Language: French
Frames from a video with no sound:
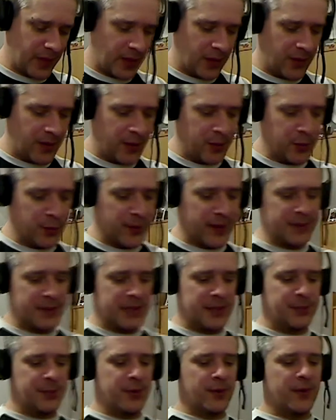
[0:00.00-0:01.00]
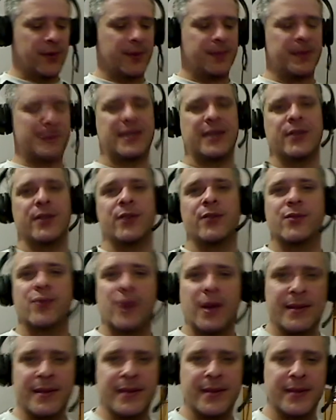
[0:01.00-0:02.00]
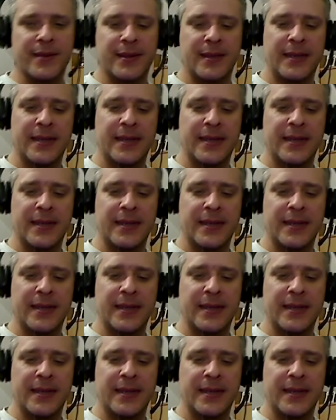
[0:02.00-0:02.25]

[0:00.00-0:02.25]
on va monter un petit peu, on va passer à 9 watts.